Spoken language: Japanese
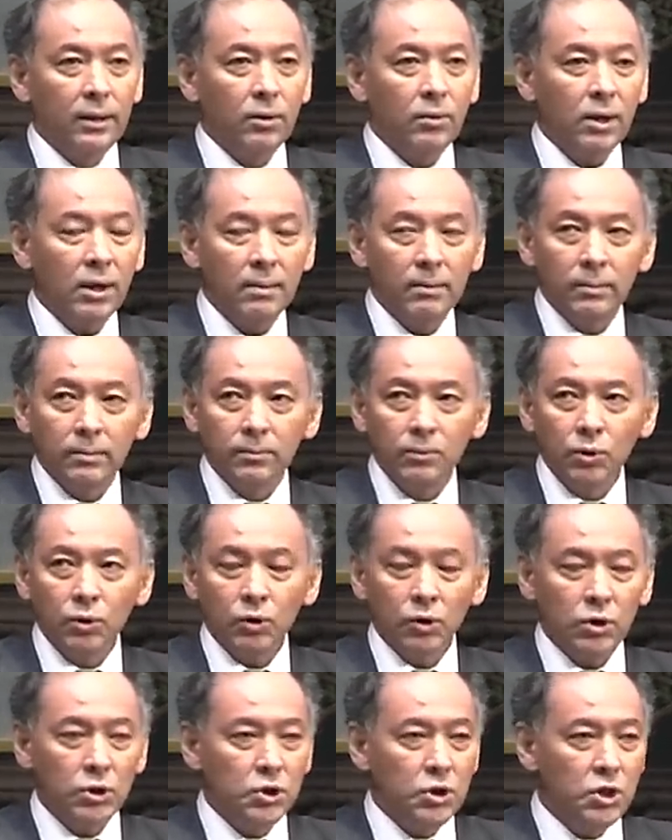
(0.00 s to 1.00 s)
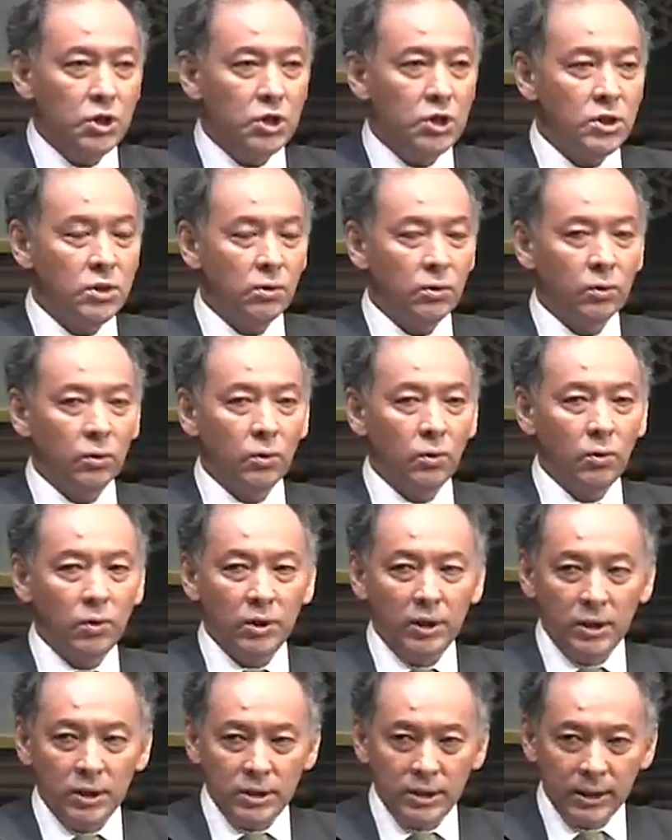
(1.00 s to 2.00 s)
でこれはもう少し日常の
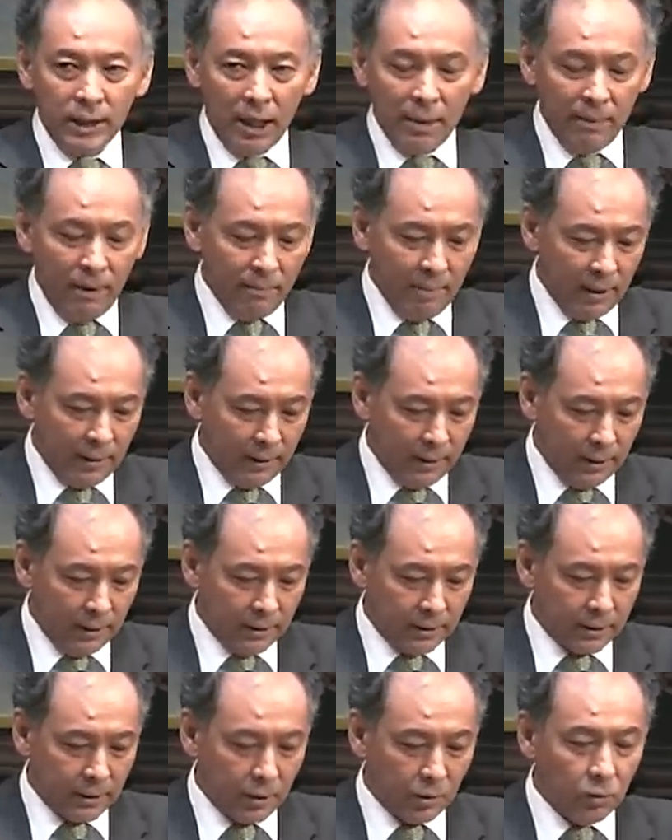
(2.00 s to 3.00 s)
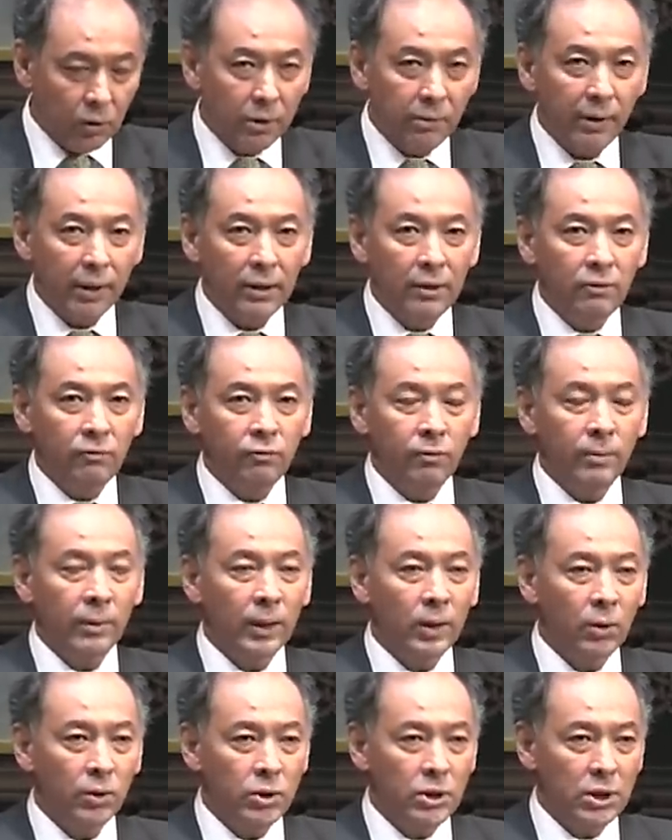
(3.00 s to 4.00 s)
論理に近い場面なんですけどこれは
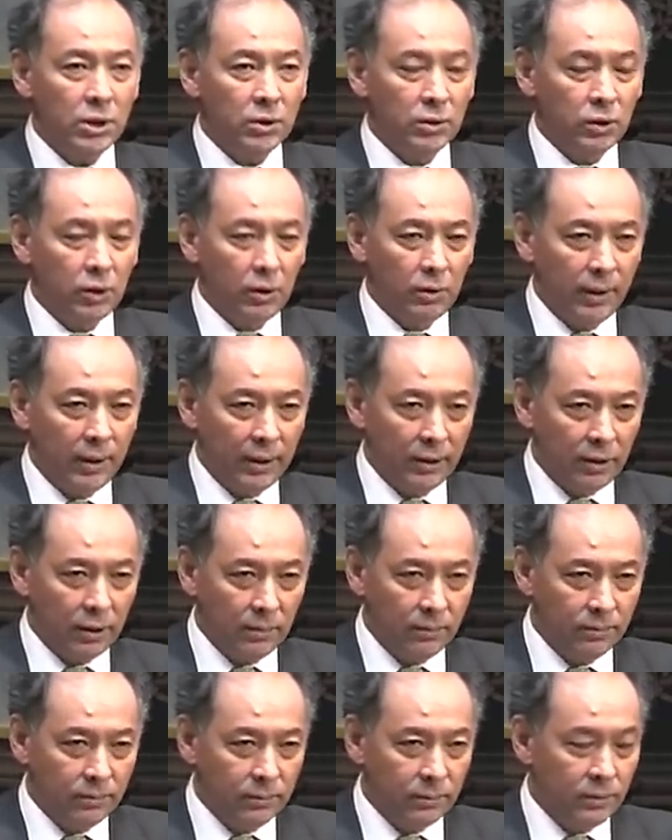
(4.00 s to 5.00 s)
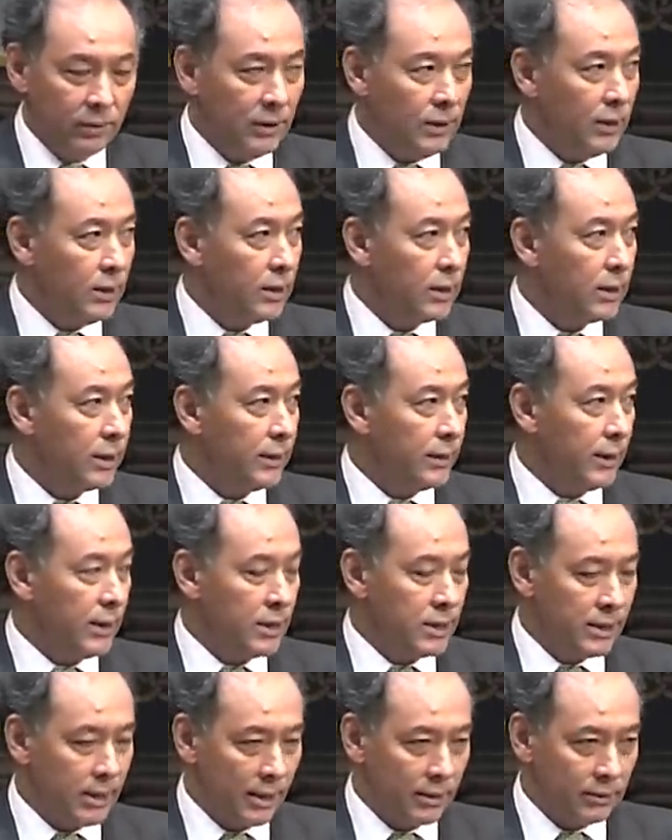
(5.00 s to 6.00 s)
インフォマルロジックと言われている分にかな
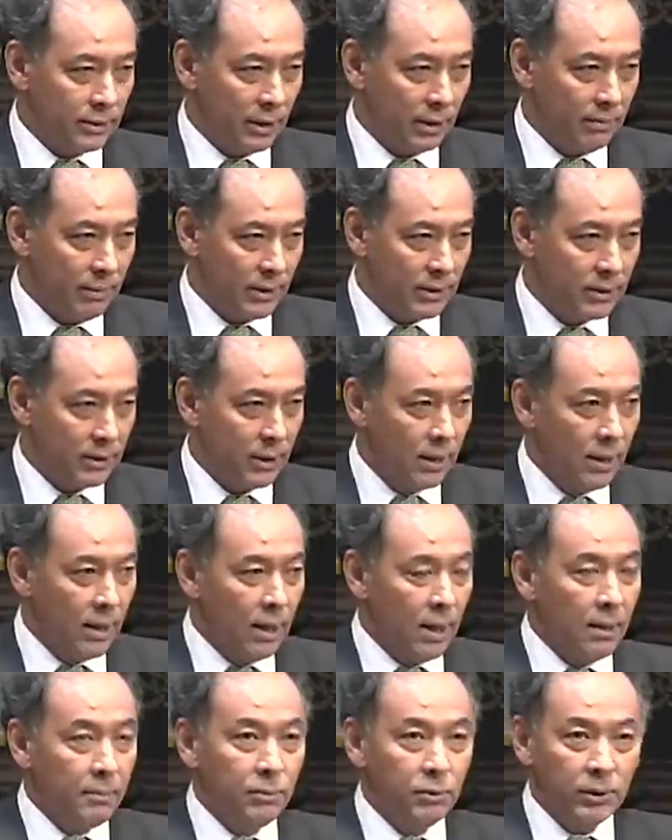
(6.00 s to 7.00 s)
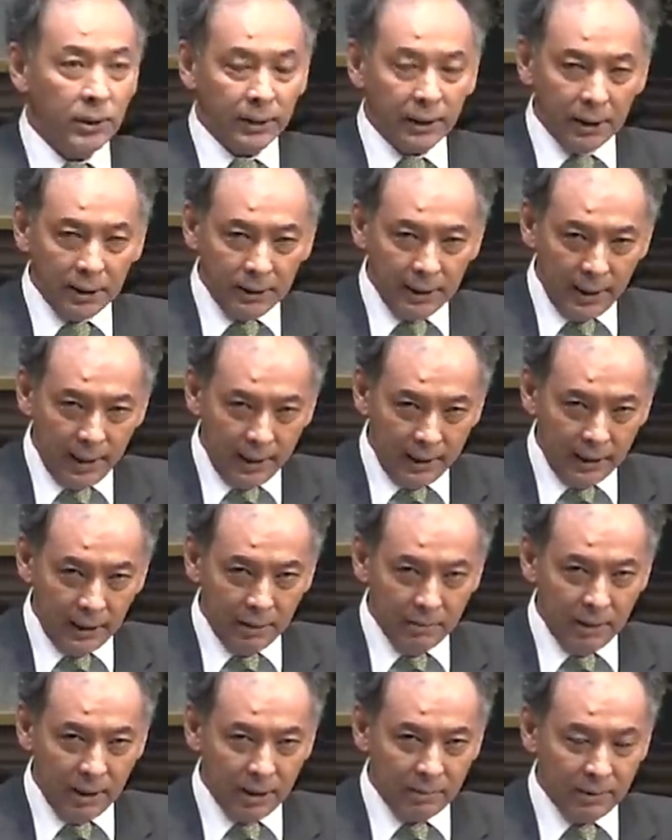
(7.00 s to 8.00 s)
り近くなります文化的な背
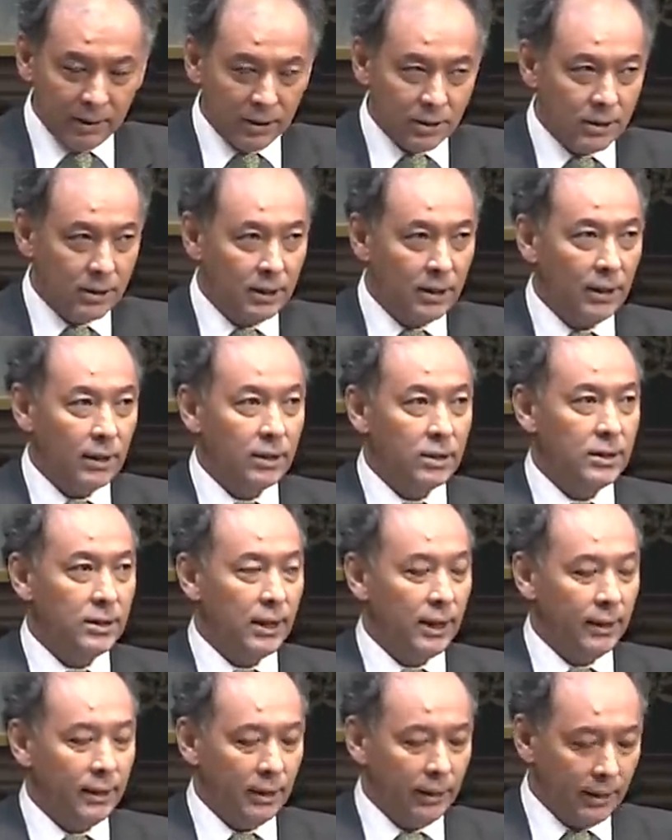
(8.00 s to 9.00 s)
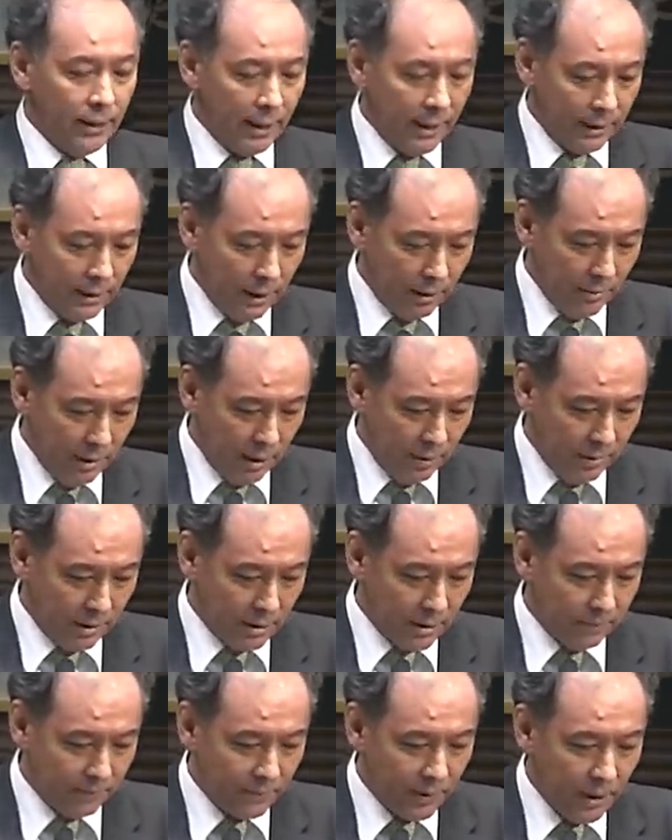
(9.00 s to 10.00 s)
景もありますし時代的な背景もあり
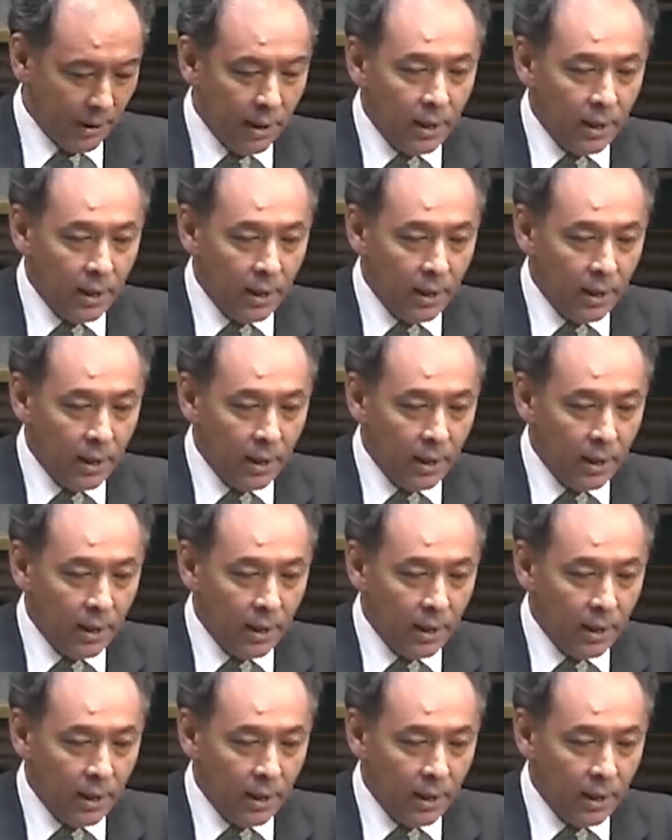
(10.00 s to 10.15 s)
ます